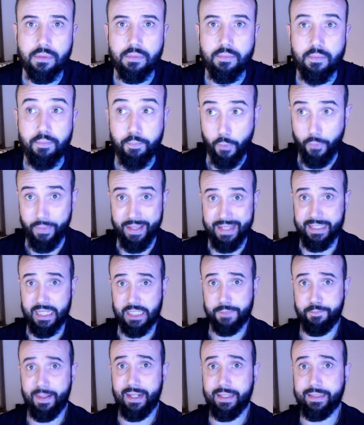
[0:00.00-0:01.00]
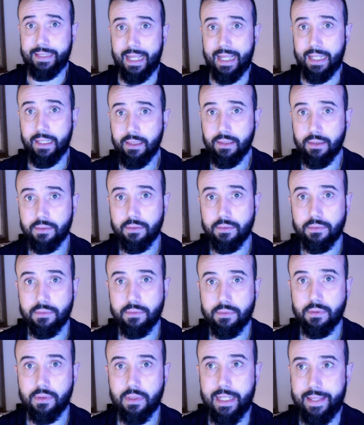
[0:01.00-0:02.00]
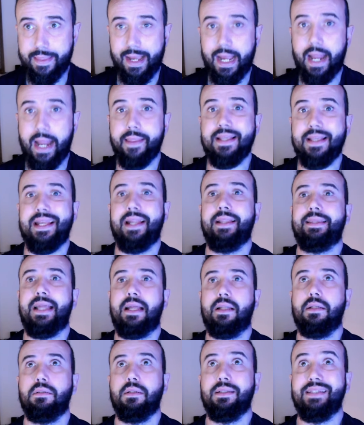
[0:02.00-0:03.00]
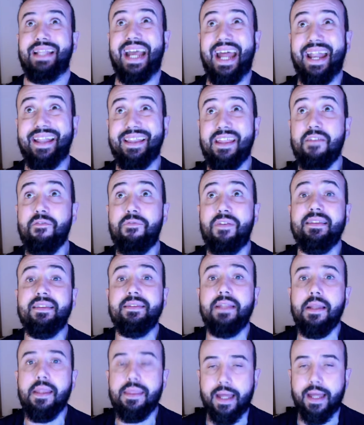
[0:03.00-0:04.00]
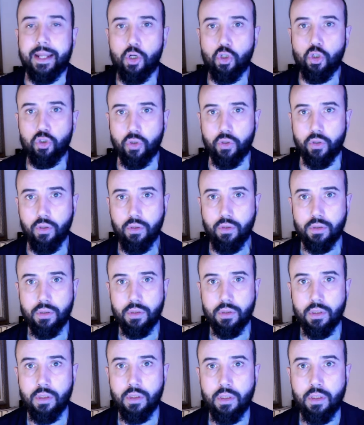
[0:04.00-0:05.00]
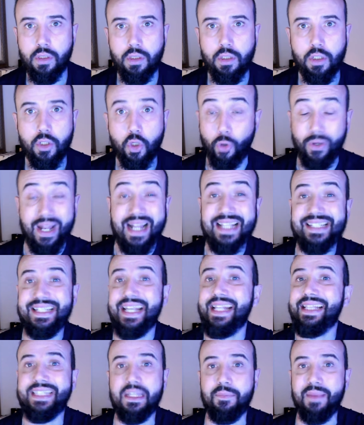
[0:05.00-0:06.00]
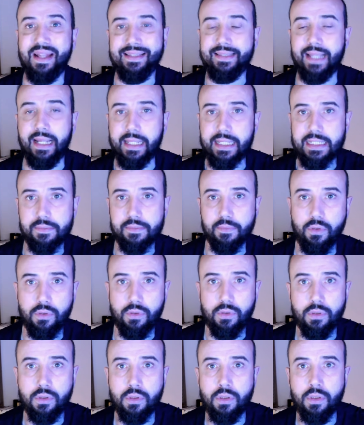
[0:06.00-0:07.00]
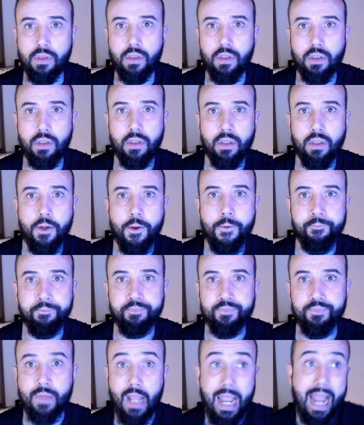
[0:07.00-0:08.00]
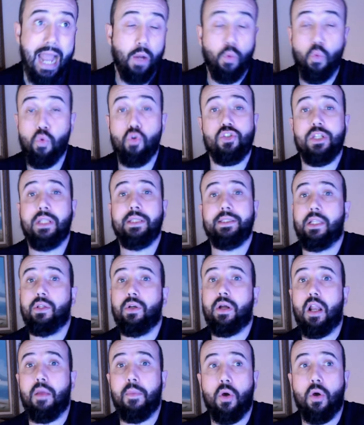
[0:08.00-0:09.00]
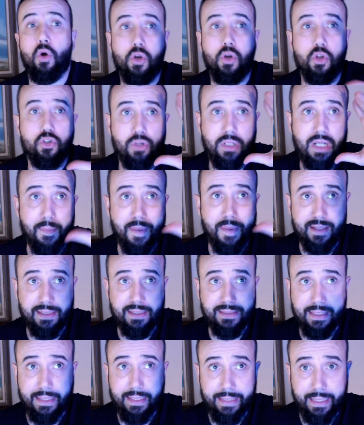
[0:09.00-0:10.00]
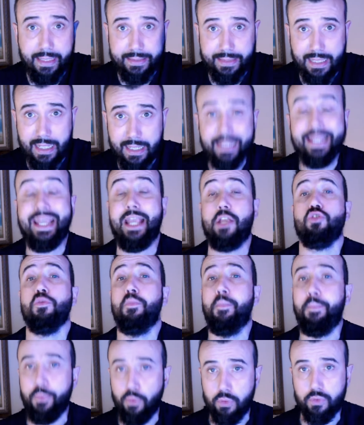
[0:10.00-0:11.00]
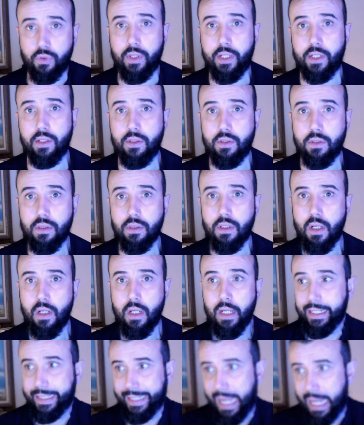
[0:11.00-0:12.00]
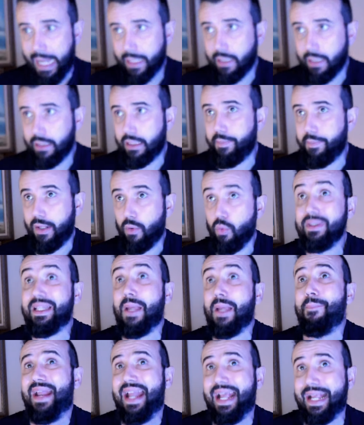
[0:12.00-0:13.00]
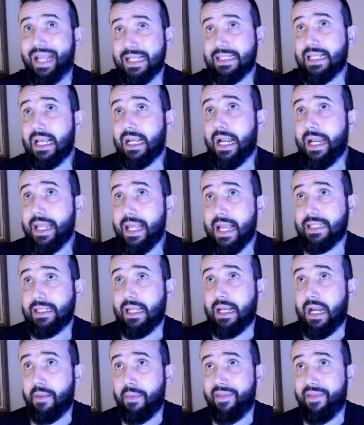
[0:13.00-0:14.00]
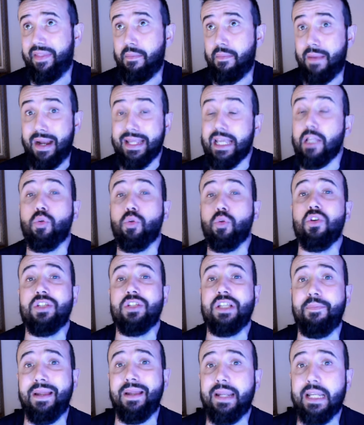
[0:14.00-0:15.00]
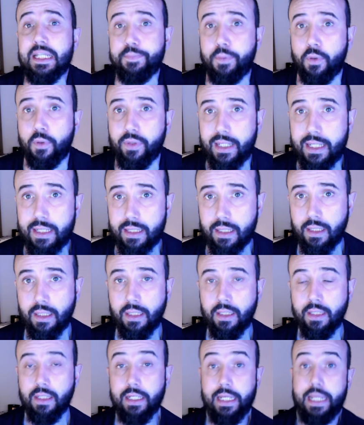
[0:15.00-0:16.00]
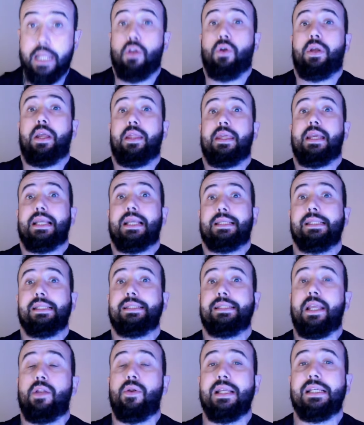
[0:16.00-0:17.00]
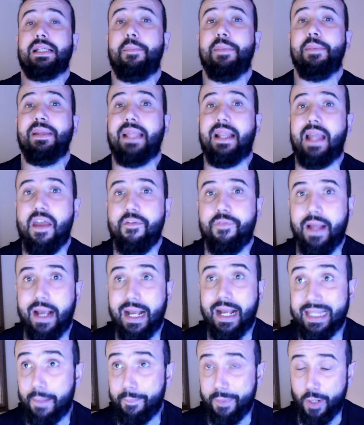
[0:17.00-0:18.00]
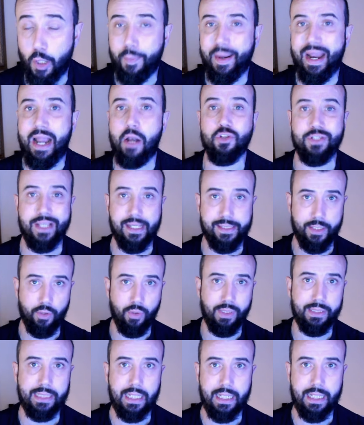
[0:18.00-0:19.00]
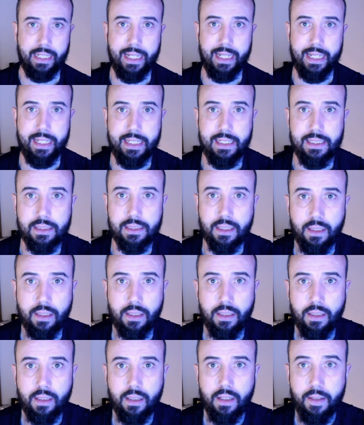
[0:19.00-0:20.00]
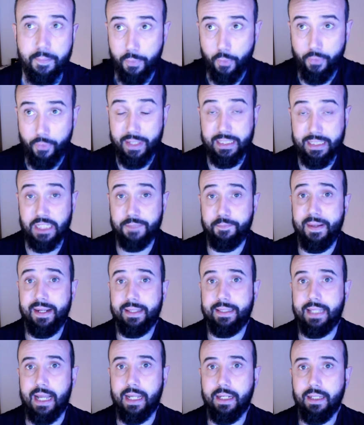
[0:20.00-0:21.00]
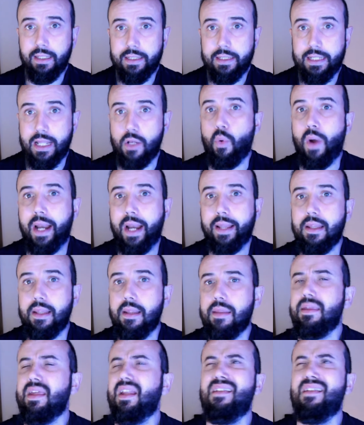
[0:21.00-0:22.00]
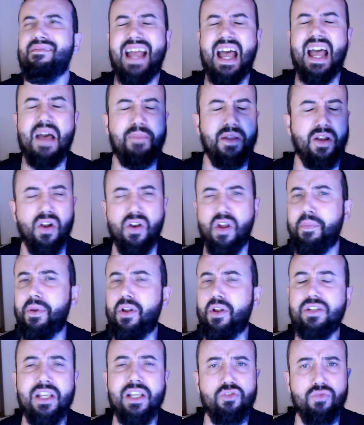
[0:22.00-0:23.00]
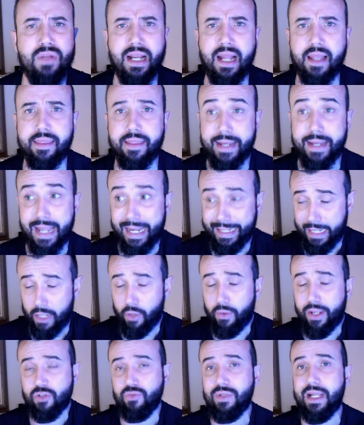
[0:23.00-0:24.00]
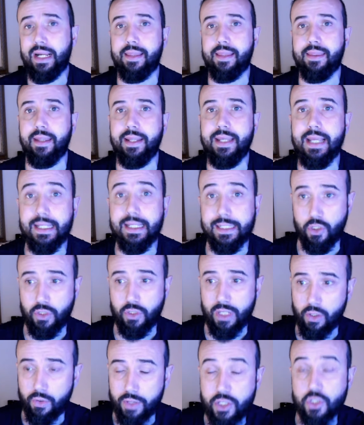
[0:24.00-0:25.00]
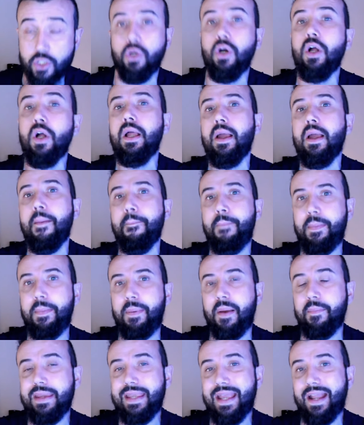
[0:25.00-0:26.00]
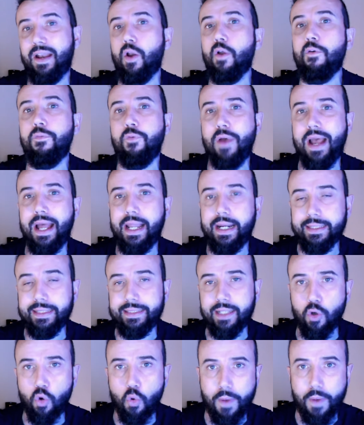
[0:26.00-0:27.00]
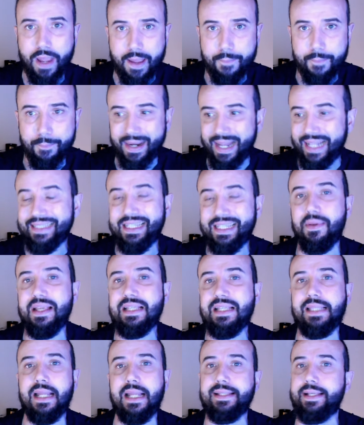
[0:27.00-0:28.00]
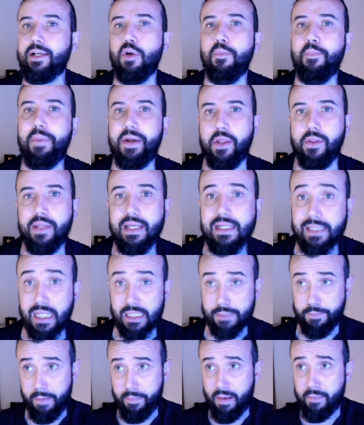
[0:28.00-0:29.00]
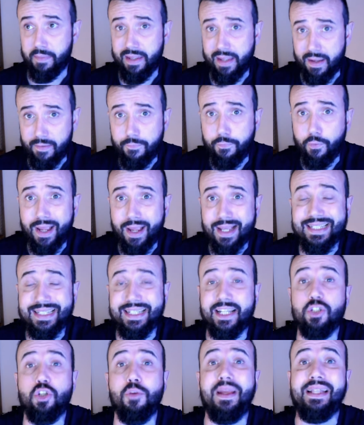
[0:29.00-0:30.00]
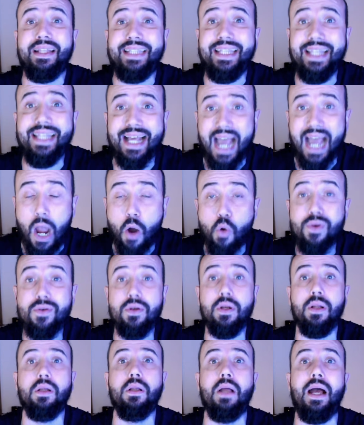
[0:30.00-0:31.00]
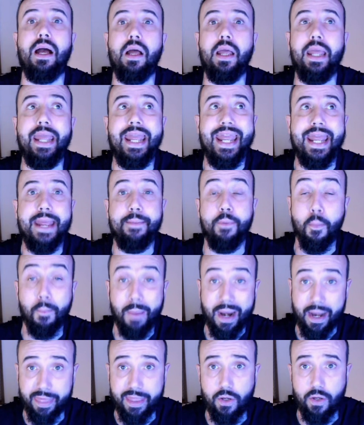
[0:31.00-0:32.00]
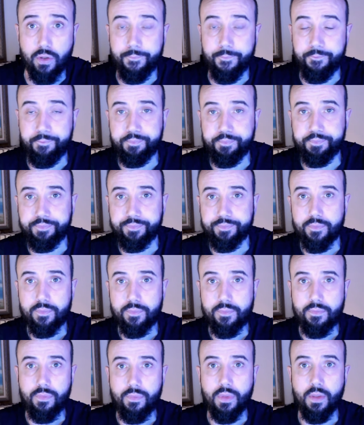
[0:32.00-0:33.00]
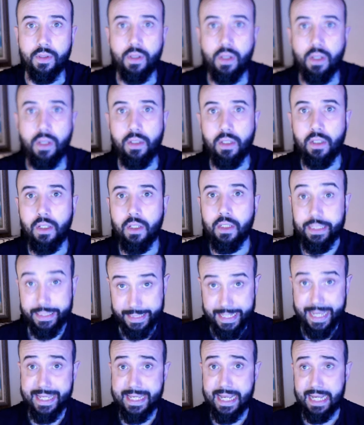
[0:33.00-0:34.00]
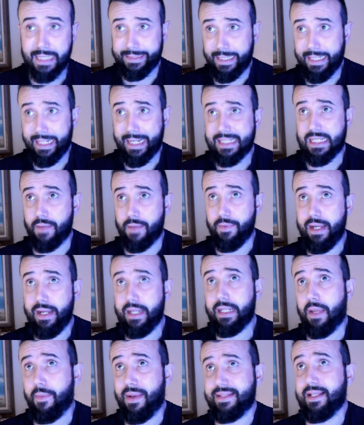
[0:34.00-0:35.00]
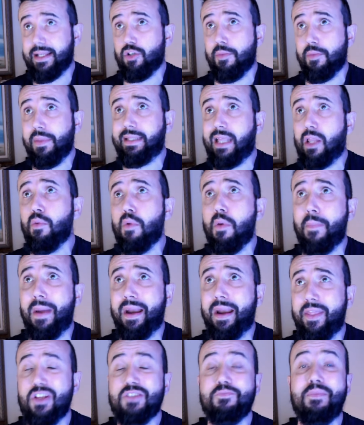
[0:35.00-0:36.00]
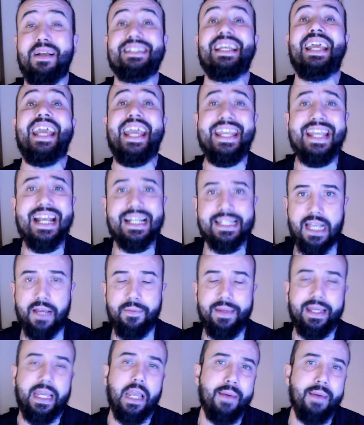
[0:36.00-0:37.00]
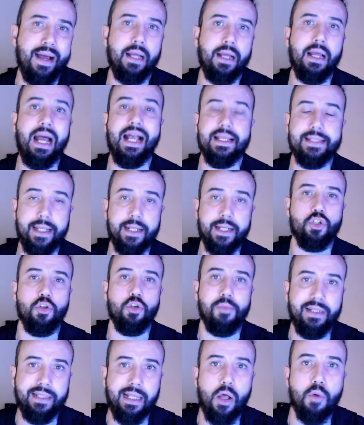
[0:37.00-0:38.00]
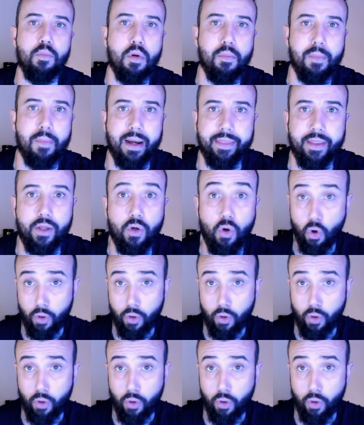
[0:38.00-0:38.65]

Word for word: Podéis despertar y dejar de ser tan. dejar de infantilizarlo todo con el sentimentalismo. Algunos entiendo que a lo mejor no son capaces de detectar que es un puto error que alguien te pregunte para qué sacarías a la Armada al mar y tú no sepas responder. Y lo que digas es que no eres capitana de fragata, pero para los que sí lo entendéis, podéis despertar y en lugar de decir, ya, pero no, pero es que es una cacería. Claro que es una cacería, si yo ya lo he dicho. Pepa Millán no fue a RTV para entrevistarse con periodistas. Pepa Millán fue a ser sometida a un eh, bombardeo. Y ella tiene que saber que va a ser sometida a un bombardeo. Es más, ella sabe que va a ser sometida a un bombardeo.